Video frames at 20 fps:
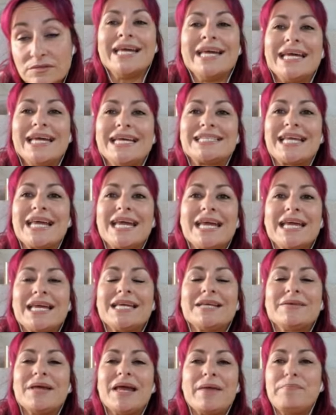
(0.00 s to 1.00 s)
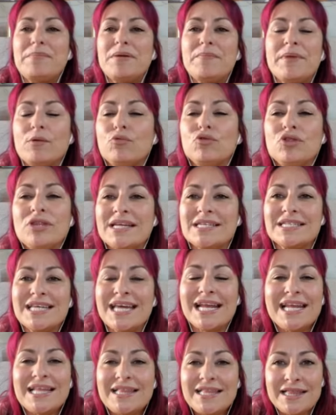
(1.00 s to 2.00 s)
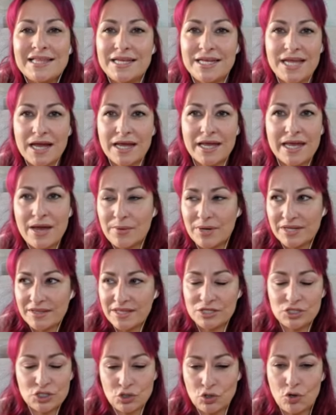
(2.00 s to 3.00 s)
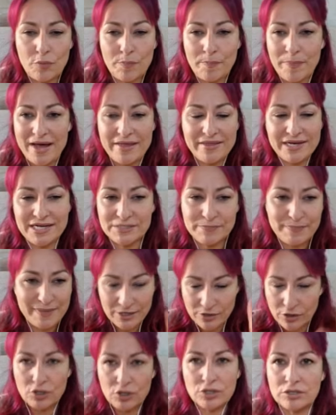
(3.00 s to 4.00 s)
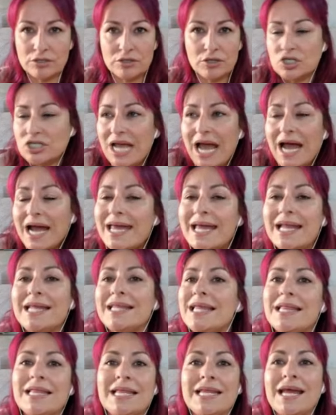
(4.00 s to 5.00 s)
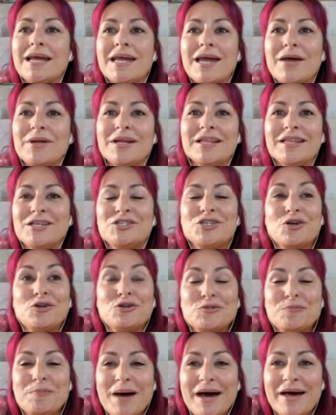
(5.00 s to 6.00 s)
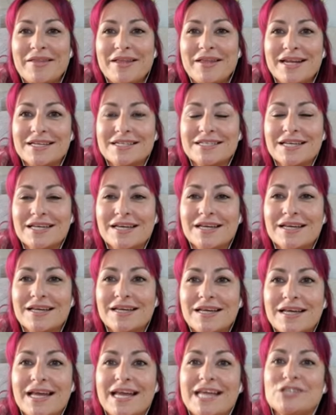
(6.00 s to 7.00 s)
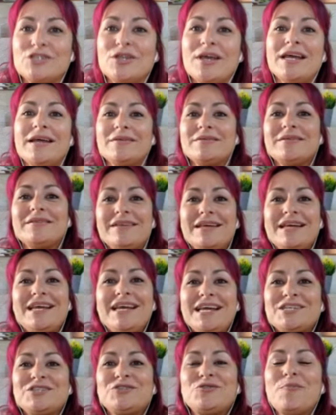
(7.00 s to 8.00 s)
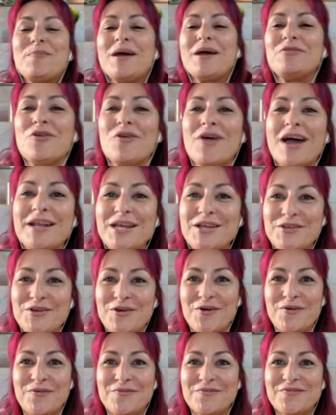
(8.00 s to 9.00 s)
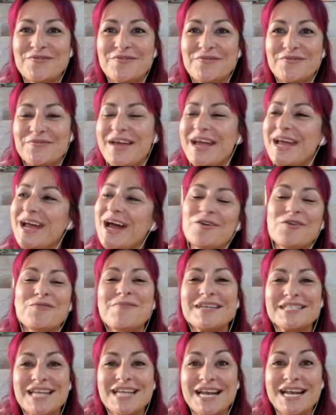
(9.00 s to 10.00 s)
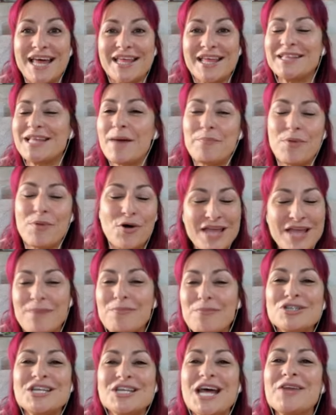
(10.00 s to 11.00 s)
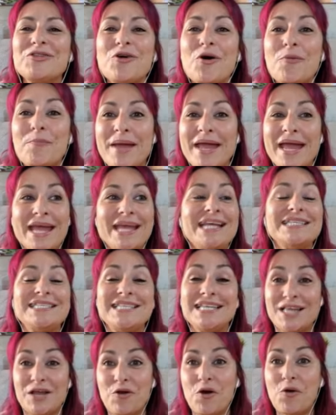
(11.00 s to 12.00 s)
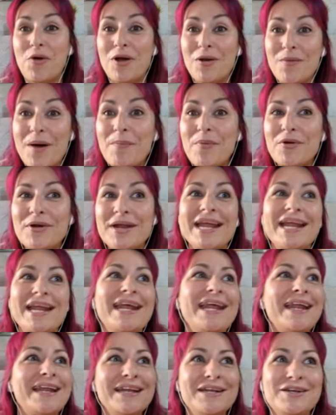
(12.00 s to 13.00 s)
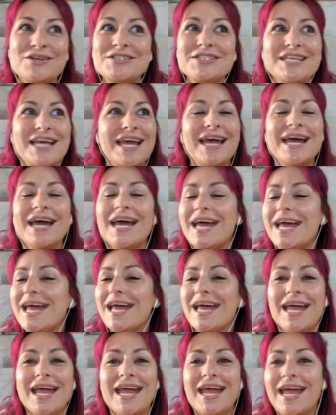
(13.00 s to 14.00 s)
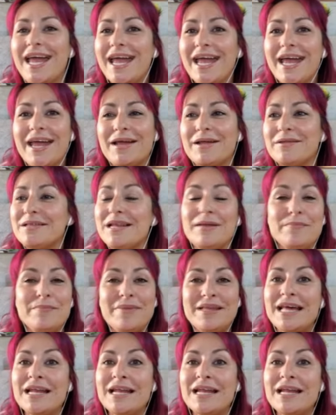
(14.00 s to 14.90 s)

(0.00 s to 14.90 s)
Es que eh, eh, mi pregunta es, ¿qué le tendrían que haber dicho los padres? Perdón, o sea, ¿qué le tendrían que haber dicho los padres? Eh, estupendo, cariño. Venga, no pasa nada, te apoyamos a tope y si te lo vuelvo a poner, no sé, le invitan a